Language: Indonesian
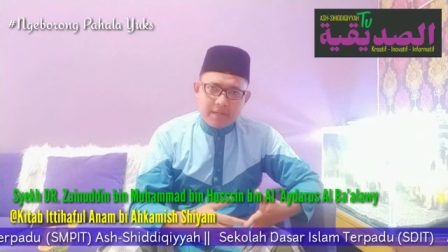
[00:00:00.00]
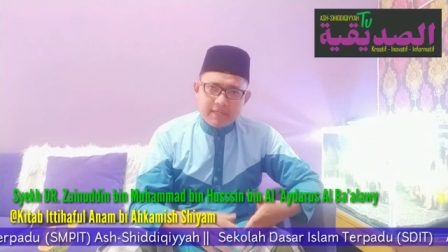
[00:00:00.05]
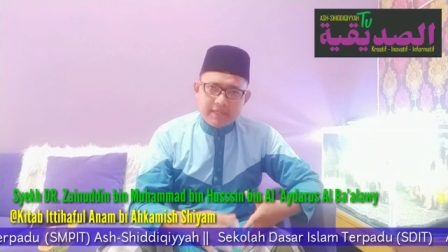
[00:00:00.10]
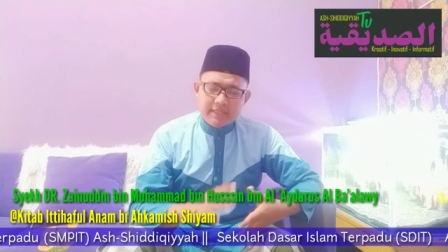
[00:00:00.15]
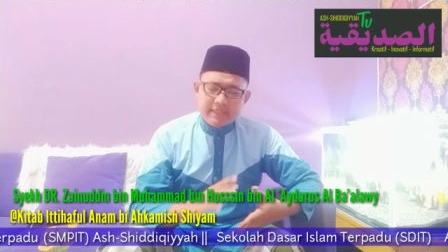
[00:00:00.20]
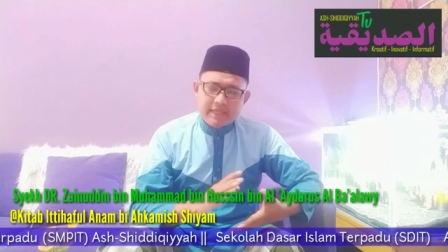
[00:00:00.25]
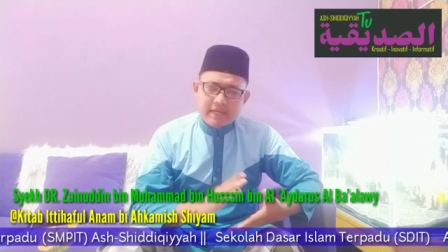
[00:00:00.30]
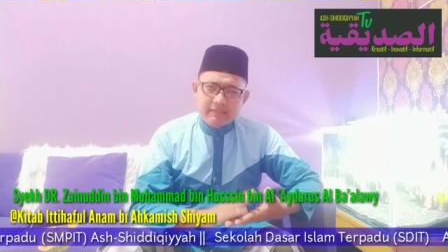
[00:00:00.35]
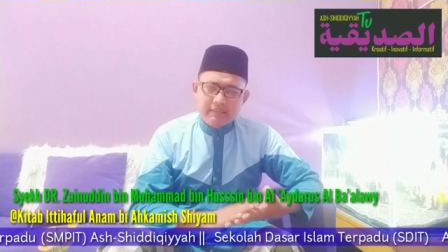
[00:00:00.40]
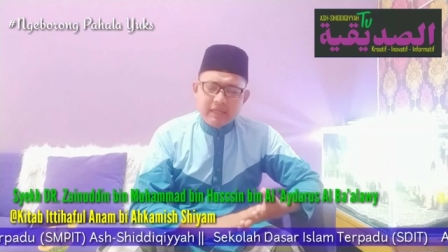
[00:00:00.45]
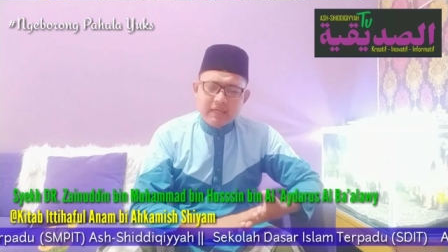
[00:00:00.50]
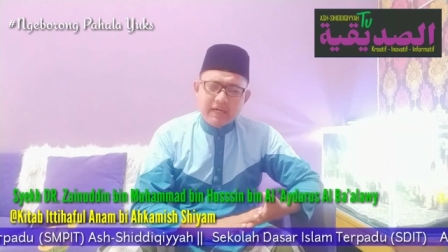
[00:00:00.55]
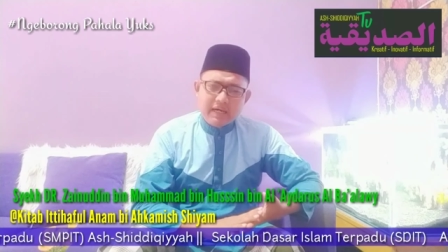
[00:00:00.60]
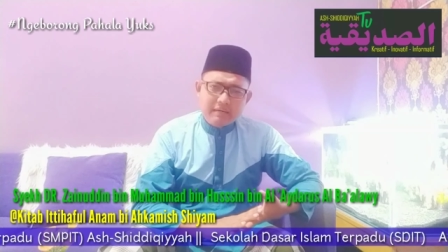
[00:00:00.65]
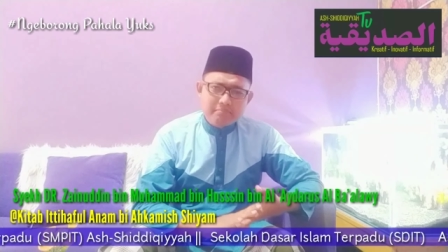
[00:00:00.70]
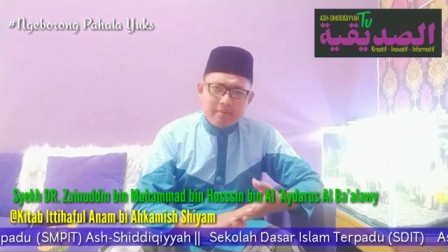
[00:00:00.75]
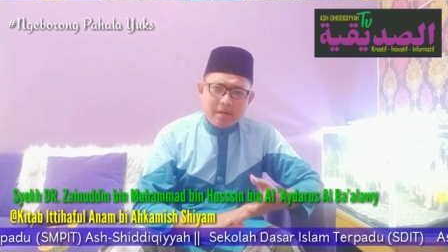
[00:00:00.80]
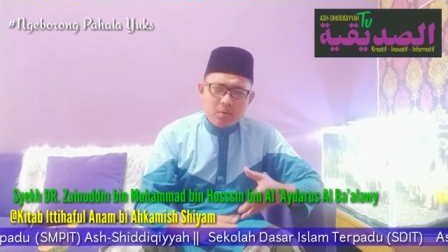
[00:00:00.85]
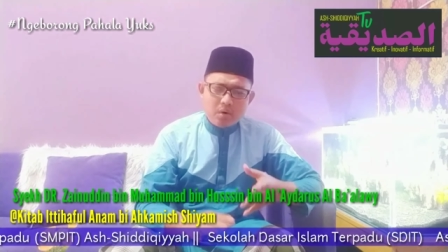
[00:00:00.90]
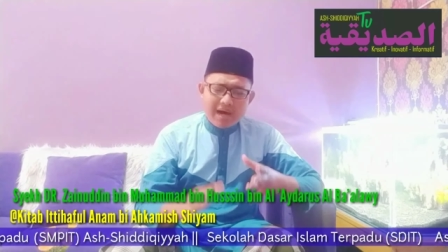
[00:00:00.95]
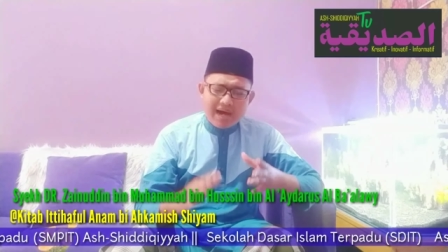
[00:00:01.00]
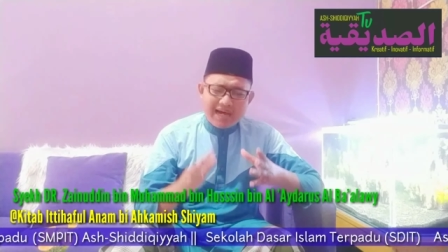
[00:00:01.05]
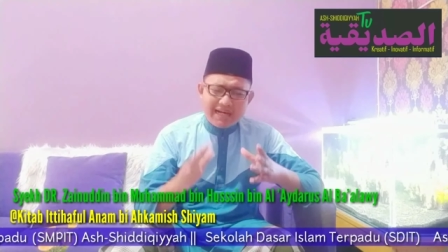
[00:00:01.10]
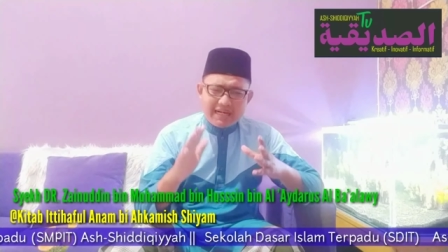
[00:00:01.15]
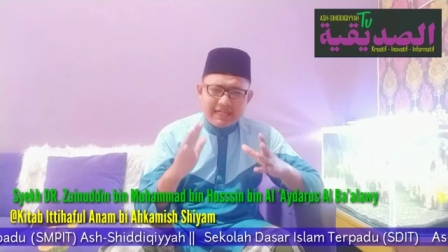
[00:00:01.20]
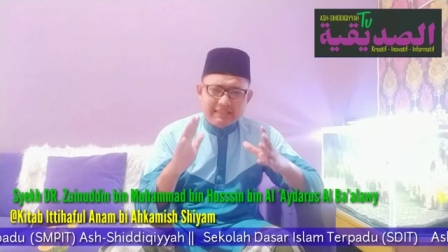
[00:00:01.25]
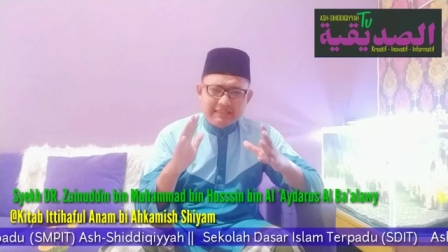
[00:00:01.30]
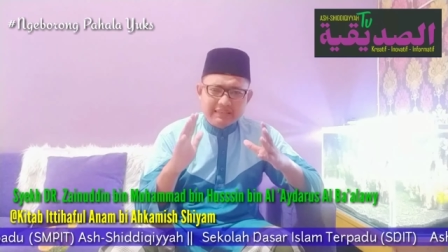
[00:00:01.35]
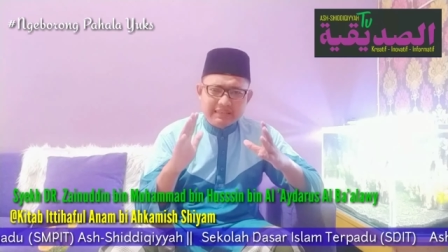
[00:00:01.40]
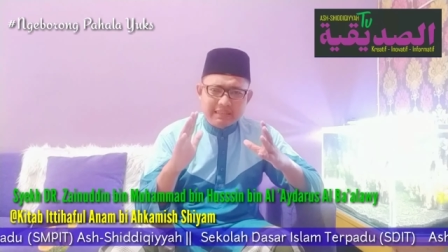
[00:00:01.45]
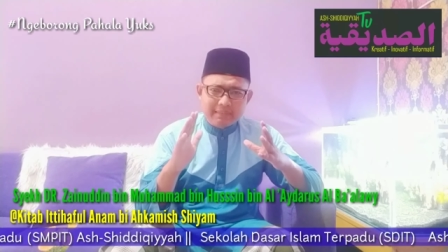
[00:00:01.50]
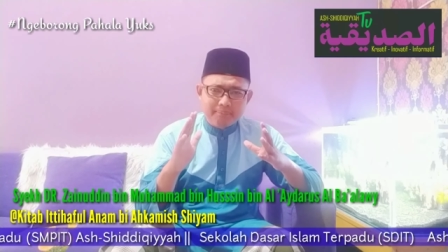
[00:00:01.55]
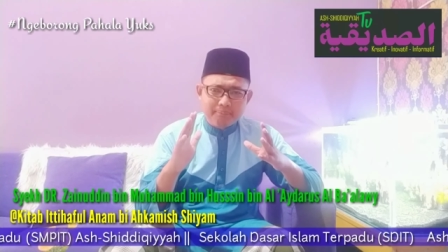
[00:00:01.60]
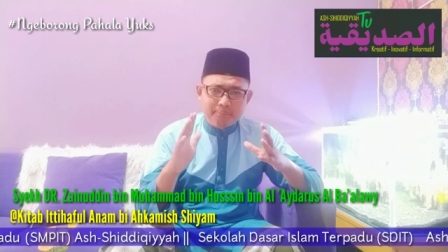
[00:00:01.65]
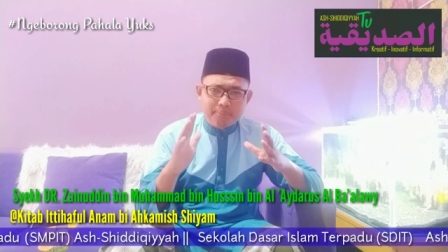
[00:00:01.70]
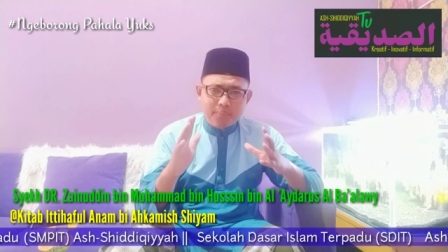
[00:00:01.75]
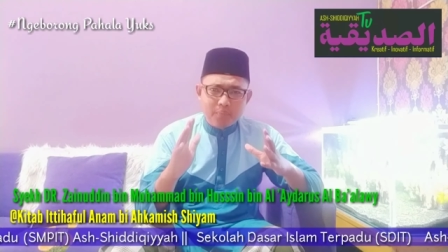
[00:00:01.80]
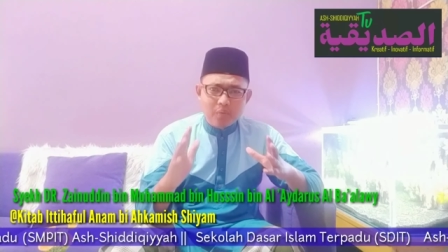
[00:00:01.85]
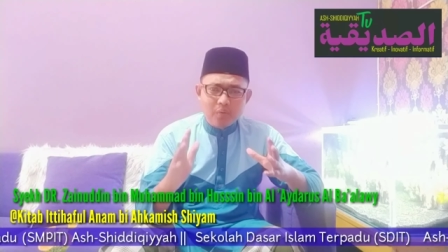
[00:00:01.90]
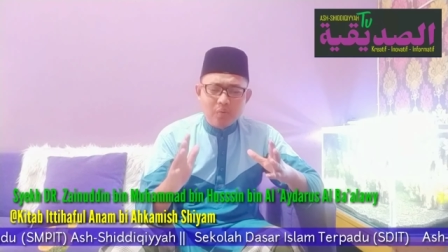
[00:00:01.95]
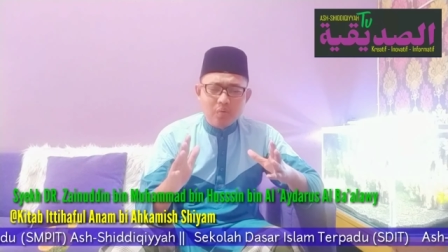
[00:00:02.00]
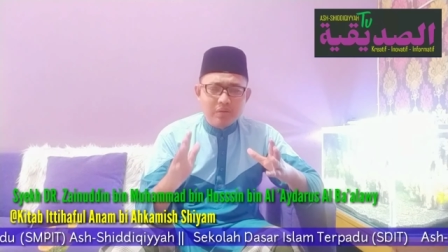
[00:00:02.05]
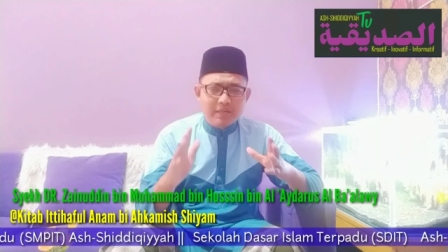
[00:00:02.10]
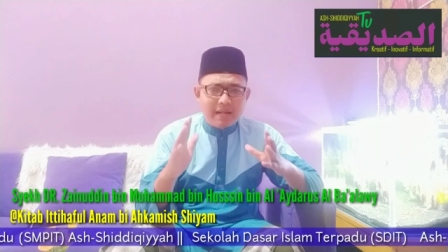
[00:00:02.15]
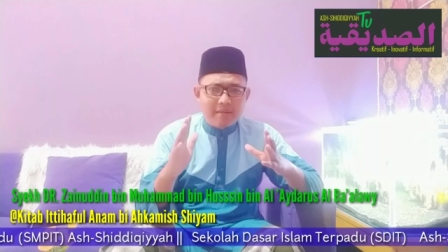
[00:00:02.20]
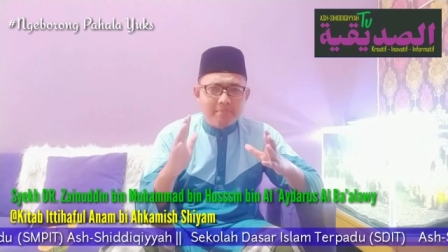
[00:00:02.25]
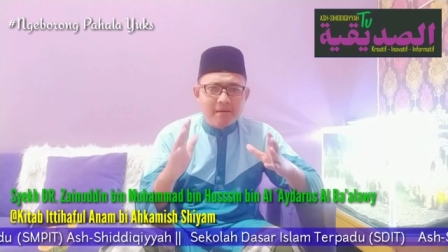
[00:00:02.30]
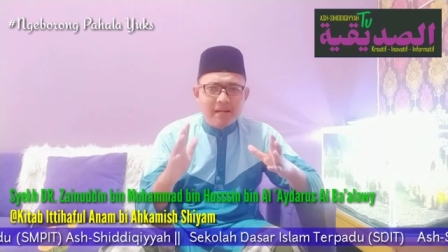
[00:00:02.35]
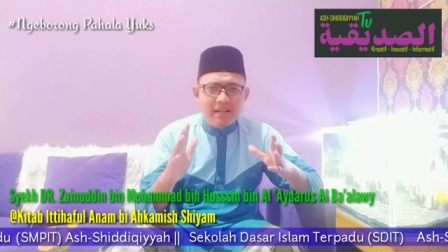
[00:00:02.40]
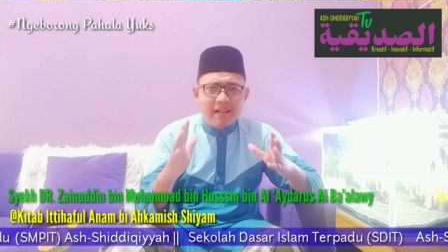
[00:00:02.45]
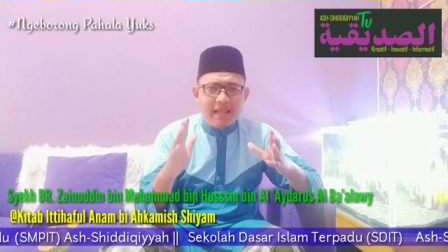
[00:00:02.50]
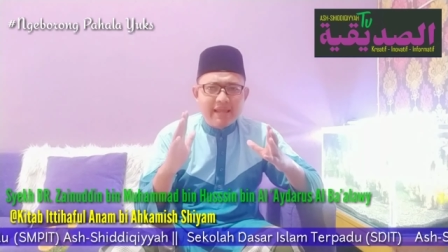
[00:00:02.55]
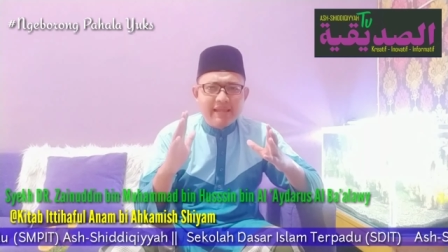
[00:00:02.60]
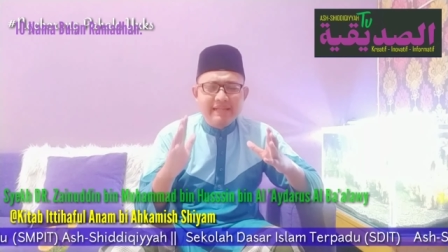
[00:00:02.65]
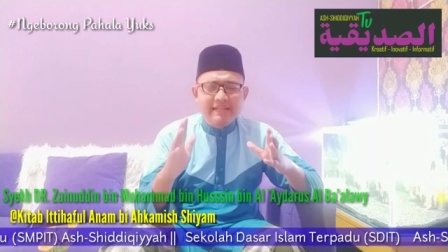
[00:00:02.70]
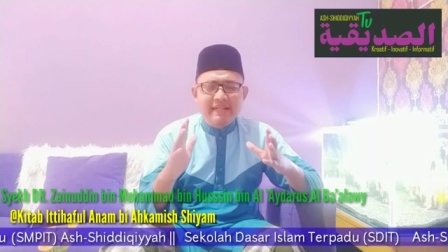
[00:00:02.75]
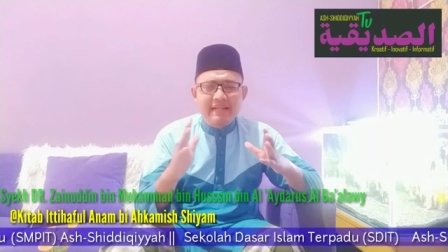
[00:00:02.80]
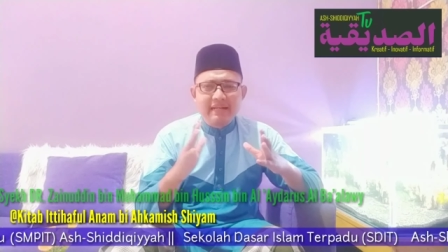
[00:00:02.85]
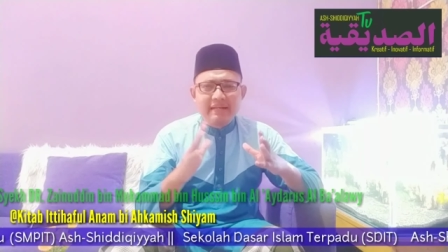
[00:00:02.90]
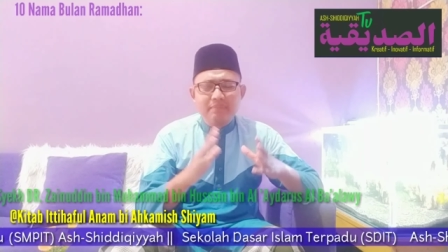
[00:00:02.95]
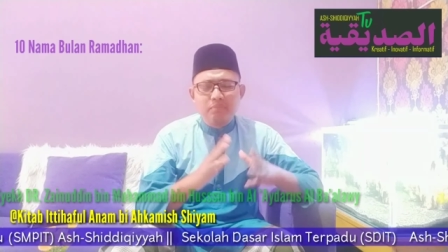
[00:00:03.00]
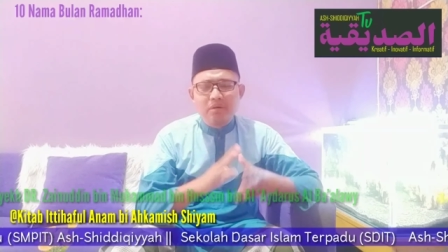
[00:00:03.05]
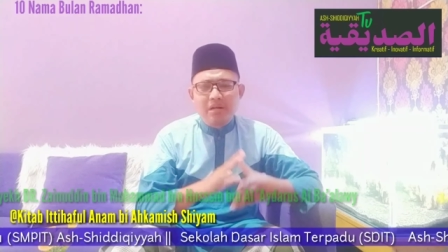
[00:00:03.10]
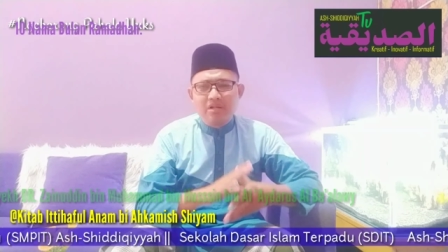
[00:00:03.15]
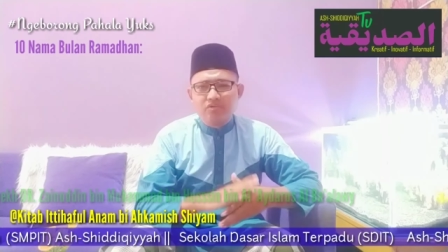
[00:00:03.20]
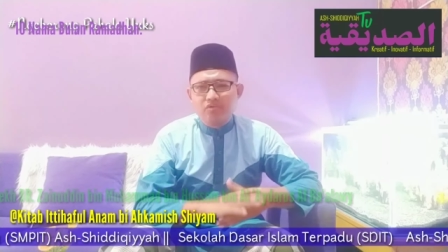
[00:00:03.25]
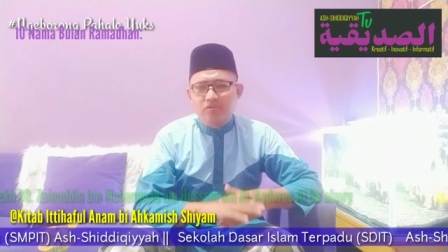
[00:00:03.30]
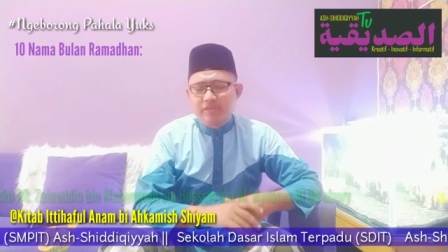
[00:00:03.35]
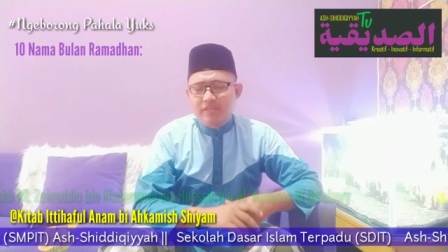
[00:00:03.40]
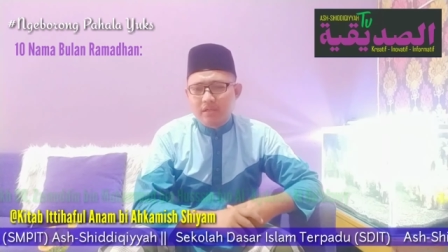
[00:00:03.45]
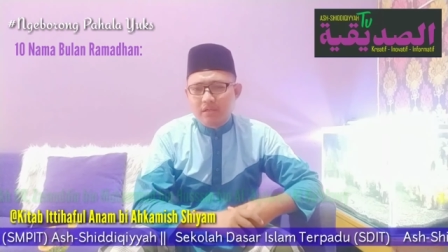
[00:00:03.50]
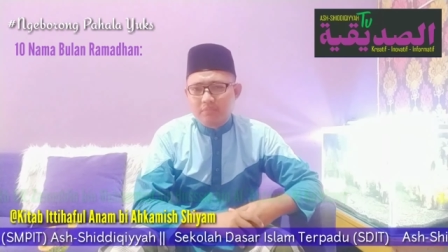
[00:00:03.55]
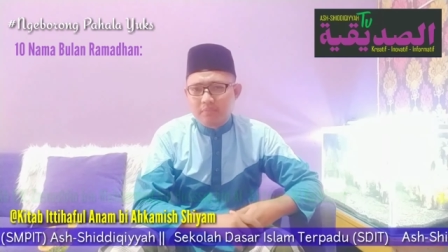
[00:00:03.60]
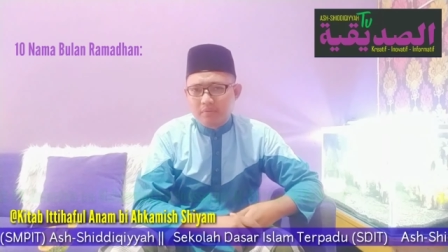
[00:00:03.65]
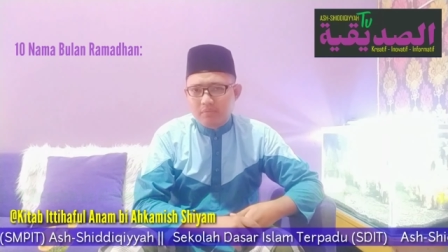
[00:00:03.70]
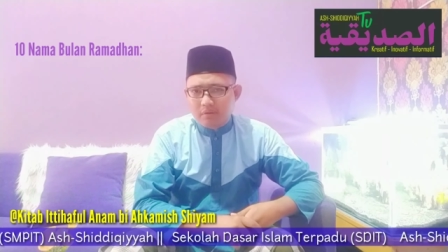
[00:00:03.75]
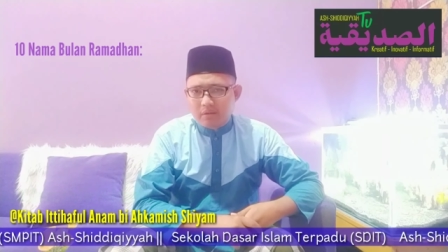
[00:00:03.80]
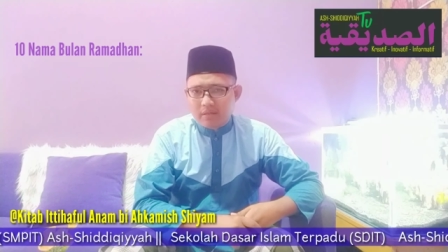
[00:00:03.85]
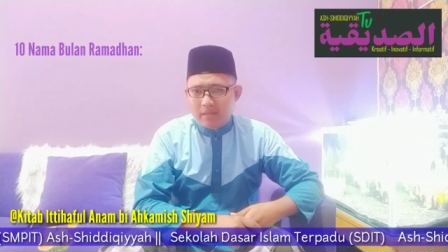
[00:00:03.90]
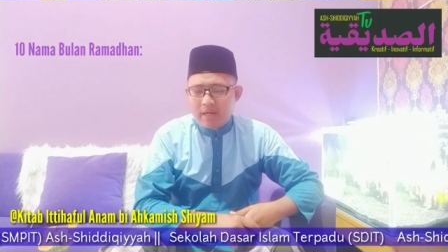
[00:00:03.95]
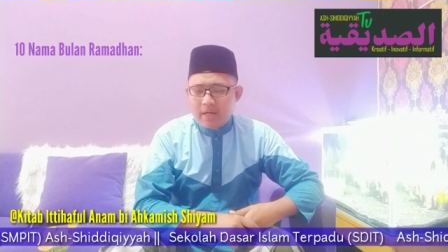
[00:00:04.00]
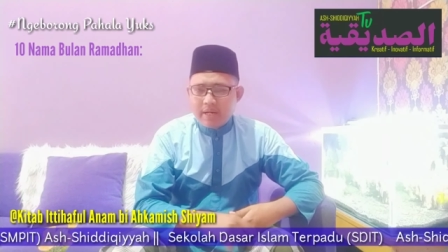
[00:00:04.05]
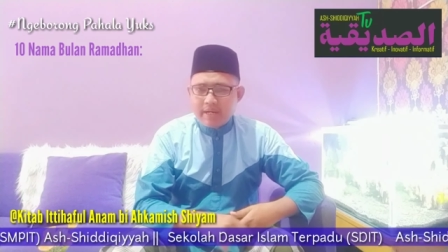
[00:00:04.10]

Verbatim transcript: dinyatakan bahwa ada 10 nama lain dari bulan suci Ramadan.